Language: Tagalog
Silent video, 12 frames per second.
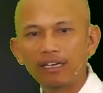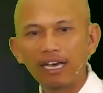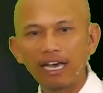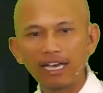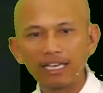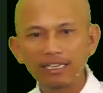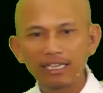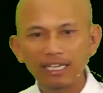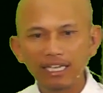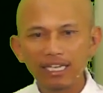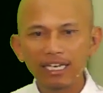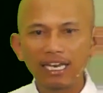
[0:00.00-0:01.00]
at
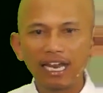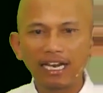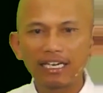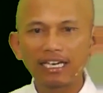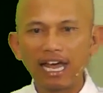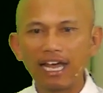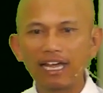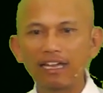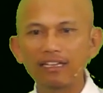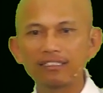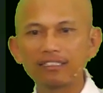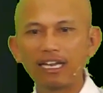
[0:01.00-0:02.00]
inilagda
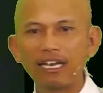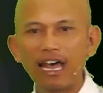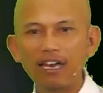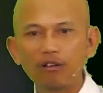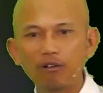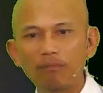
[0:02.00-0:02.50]
sa lalong